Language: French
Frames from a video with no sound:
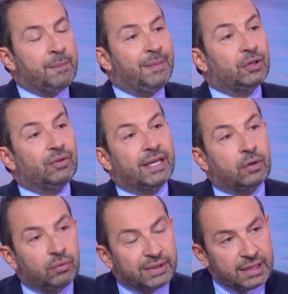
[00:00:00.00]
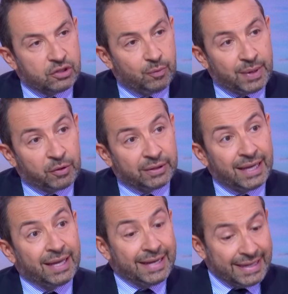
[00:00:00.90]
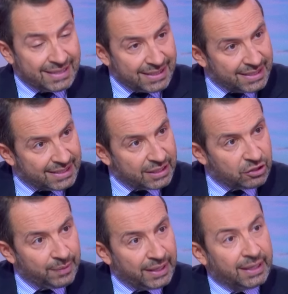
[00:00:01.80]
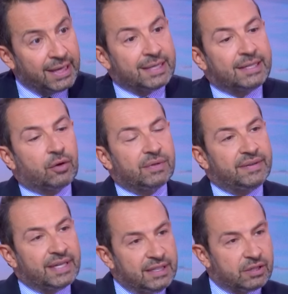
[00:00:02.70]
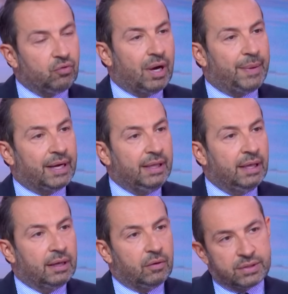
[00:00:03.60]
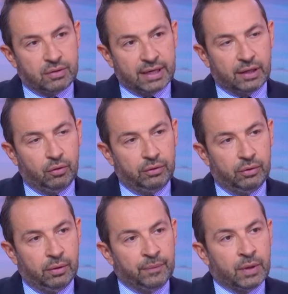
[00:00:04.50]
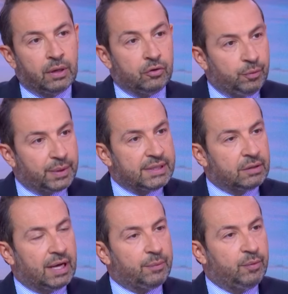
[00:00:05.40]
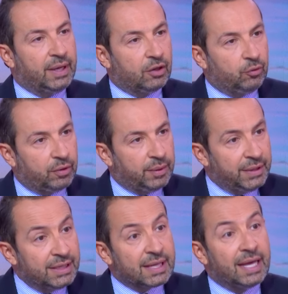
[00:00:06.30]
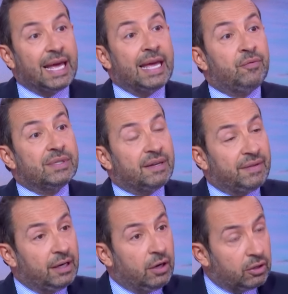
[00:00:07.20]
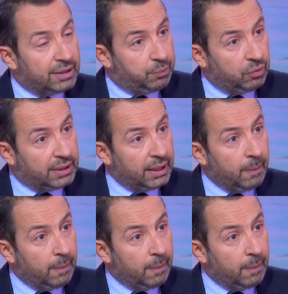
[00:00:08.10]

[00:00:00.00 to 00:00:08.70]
mettre des contraintes supplémentaires. Et ça, c'est cette semaine. C'est-à-dire que vous avez un discours à Paris, au sein de l'agriculture, euh, du président de la République et du Premier ministre. Vous les faites pas confiance. avez ne députés. leur